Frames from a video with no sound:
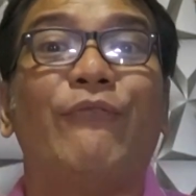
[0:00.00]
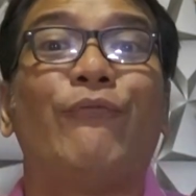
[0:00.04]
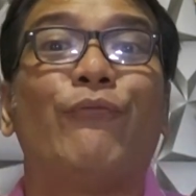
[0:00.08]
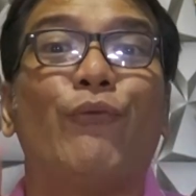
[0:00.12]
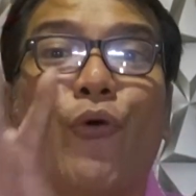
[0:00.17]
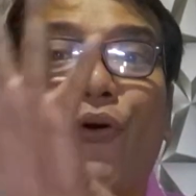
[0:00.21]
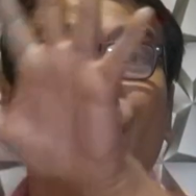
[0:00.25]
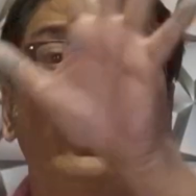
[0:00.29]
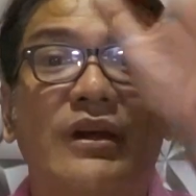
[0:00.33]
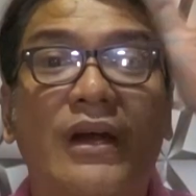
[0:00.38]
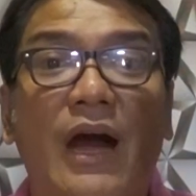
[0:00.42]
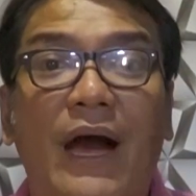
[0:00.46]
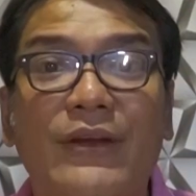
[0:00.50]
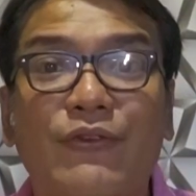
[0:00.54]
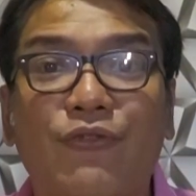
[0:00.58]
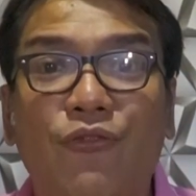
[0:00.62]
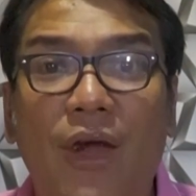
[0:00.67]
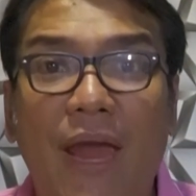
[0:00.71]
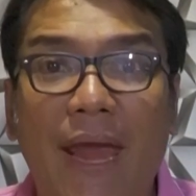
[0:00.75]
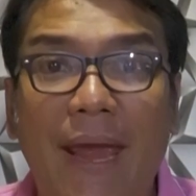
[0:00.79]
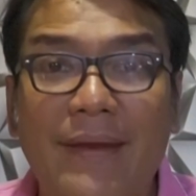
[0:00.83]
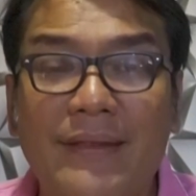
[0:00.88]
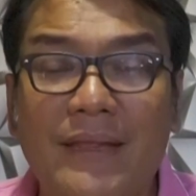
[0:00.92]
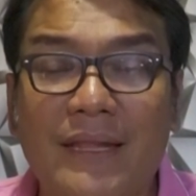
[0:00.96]
Before God
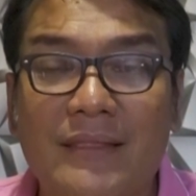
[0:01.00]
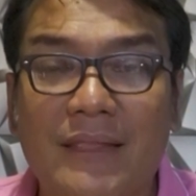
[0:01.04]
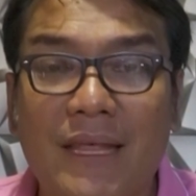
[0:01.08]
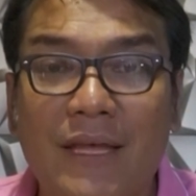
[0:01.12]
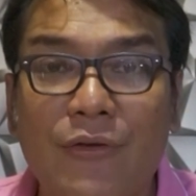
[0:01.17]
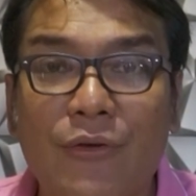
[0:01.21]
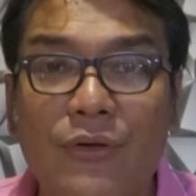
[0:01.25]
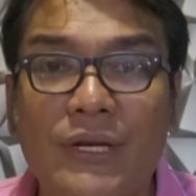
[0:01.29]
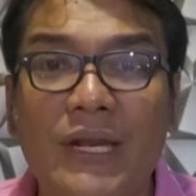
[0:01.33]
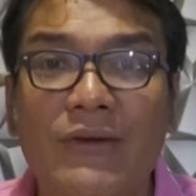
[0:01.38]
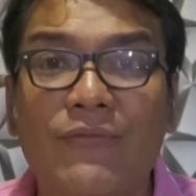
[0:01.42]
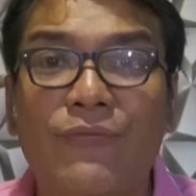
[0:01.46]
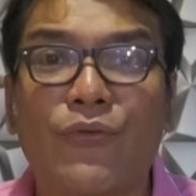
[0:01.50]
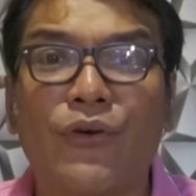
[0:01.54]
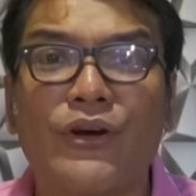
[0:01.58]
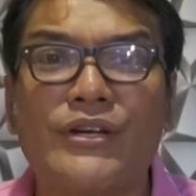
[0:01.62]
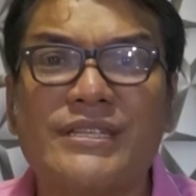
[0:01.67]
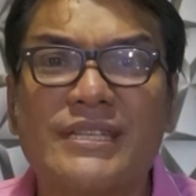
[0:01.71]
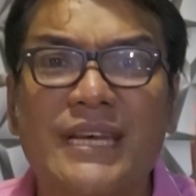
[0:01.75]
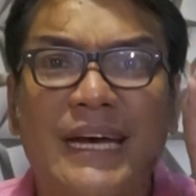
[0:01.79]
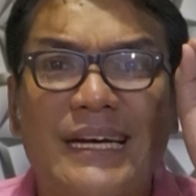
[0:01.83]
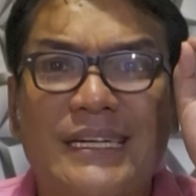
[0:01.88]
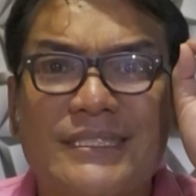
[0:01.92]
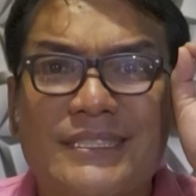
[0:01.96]
created the
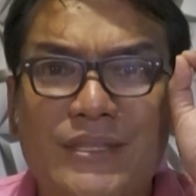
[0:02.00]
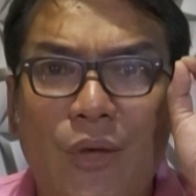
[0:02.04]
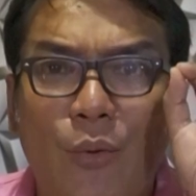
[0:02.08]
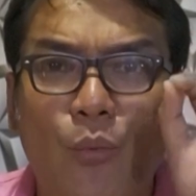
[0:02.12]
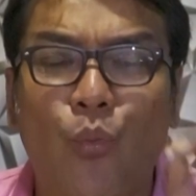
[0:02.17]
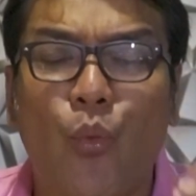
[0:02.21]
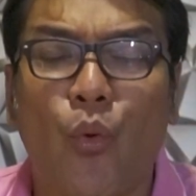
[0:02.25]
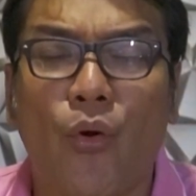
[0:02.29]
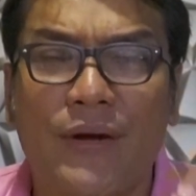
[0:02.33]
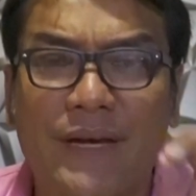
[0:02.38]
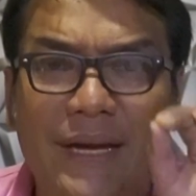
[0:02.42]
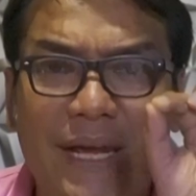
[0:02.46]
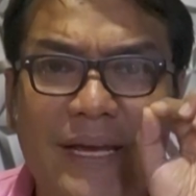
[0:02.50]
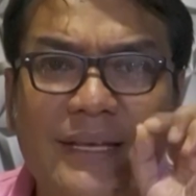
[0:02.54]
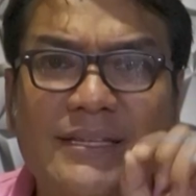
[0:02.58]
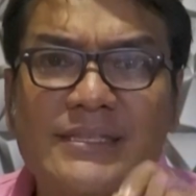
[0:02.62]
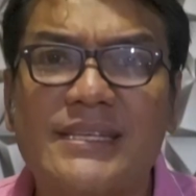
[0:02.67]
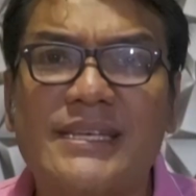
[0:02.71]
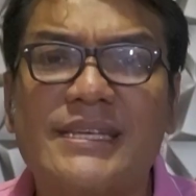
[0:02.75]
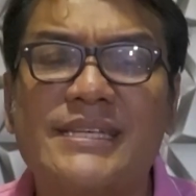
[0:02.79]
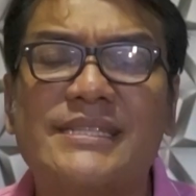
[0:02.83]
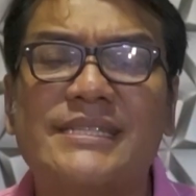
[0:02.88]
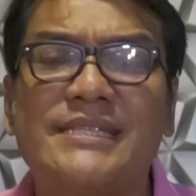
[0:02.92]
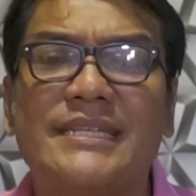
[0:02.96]
universe, the Word
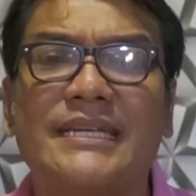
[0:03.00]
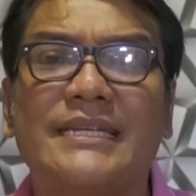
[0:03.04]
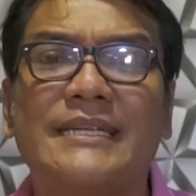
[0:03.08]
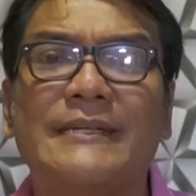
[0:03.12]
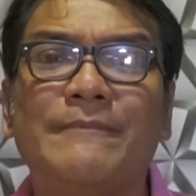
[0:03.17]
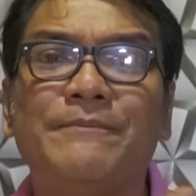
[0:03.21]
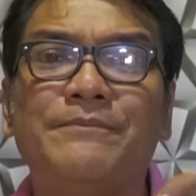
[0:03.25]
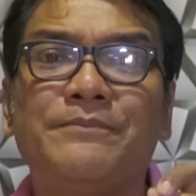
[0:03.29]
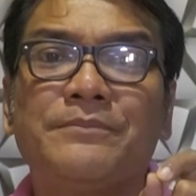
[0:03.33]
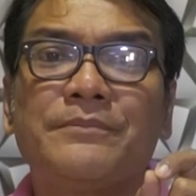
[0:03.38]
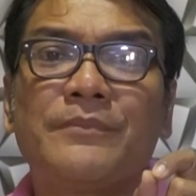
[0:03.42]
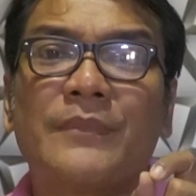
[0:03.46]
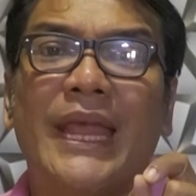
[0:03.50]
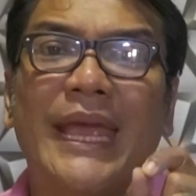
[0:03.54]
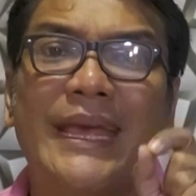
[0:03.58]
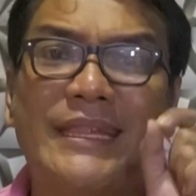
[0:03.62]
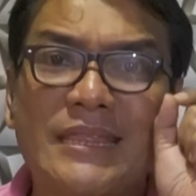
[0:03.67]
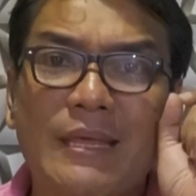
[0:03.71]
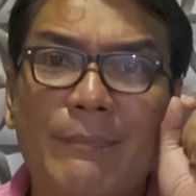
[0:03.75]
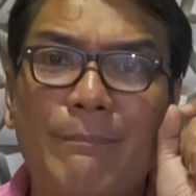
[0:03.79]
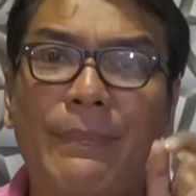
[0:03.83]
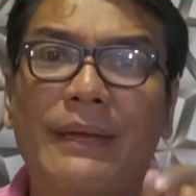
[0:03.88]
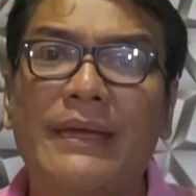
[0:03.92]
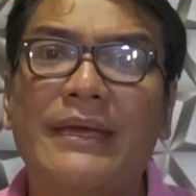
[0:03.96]
existed.
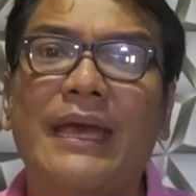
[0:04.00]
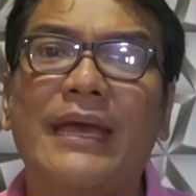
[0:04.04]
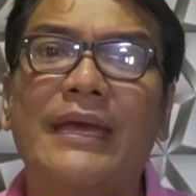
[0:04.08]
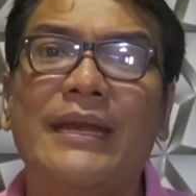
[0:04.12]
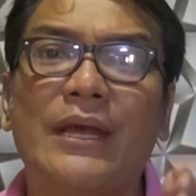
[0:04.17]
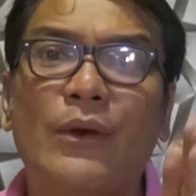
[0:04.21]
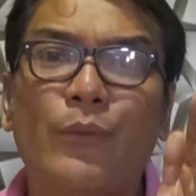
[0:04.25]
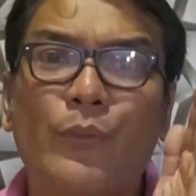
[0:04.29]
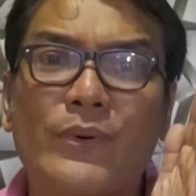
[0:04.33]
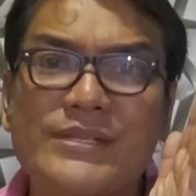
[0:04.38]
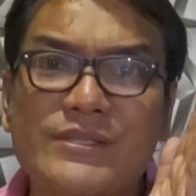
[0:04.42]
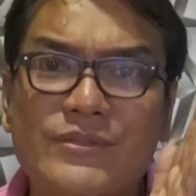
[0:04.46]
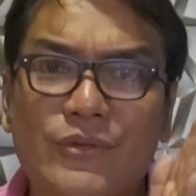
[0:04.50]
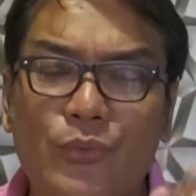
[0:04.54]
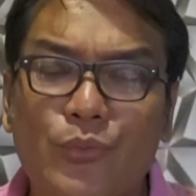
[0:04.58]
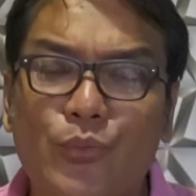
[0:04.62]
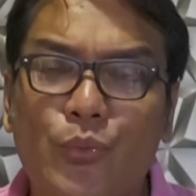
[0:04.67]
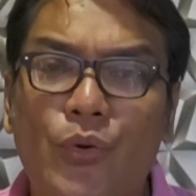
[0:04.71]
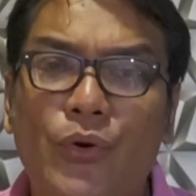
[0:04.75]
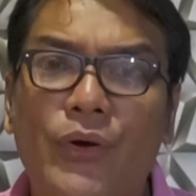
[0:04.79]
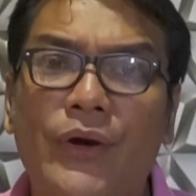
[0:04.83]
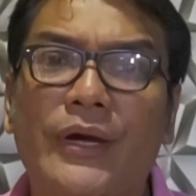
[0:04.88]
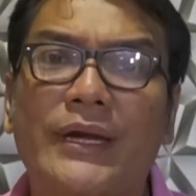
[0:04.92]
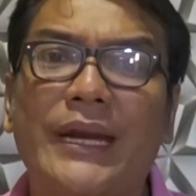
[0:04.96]
In the beginning was the
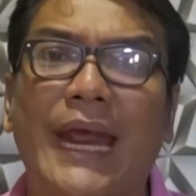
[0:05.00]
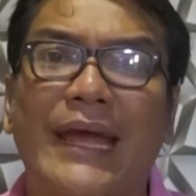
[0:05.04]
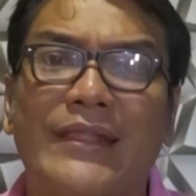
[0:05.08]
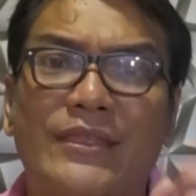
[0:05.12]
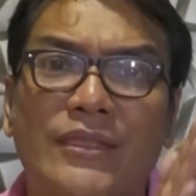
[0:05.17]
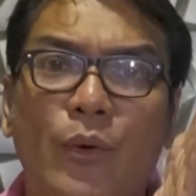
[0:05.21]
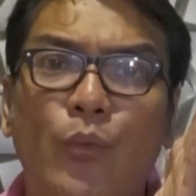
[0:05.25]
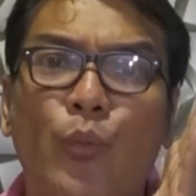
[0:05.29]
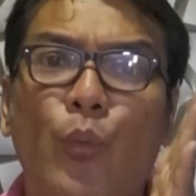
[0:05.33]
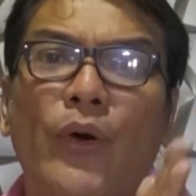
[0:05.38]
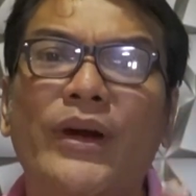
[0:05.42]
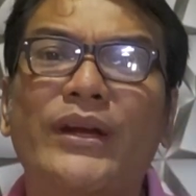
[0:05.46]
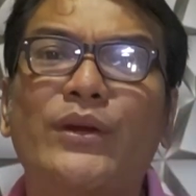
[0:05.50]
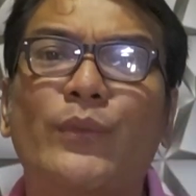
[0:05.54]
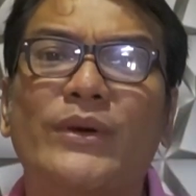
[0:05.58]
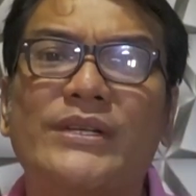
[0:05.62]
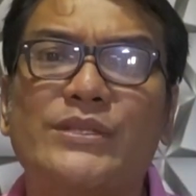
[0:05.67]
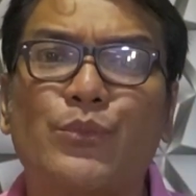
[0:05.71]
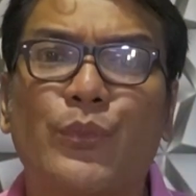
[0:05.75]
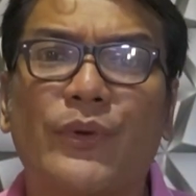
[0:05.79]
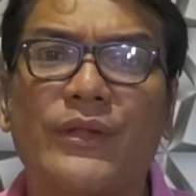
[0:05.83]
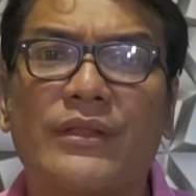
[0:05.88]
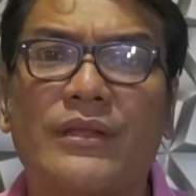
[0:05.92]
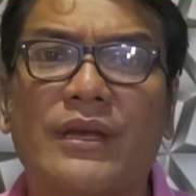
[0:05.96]
Word and the Word
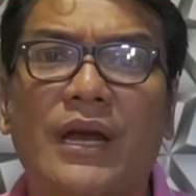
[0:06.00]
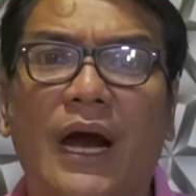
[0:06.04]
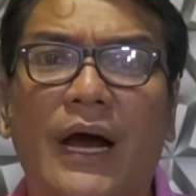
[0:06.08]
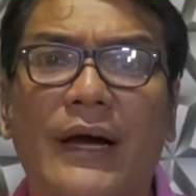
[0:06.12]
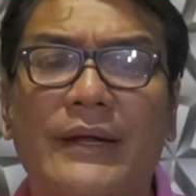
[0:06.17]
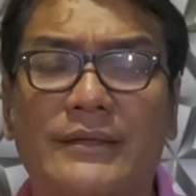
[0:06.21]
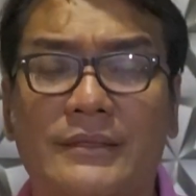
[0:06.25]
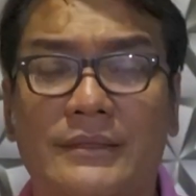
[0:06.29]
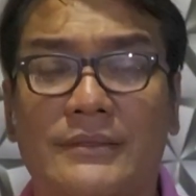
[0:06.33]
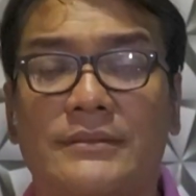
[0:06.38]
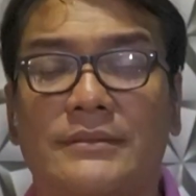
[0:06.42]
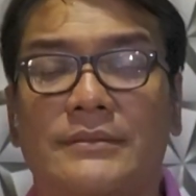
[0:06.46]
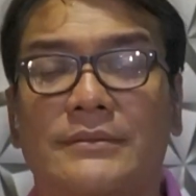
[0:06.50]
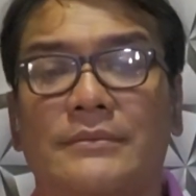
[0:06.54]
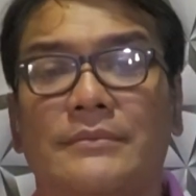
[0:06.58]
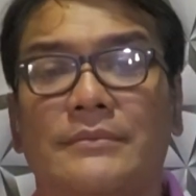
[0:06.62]
was with God.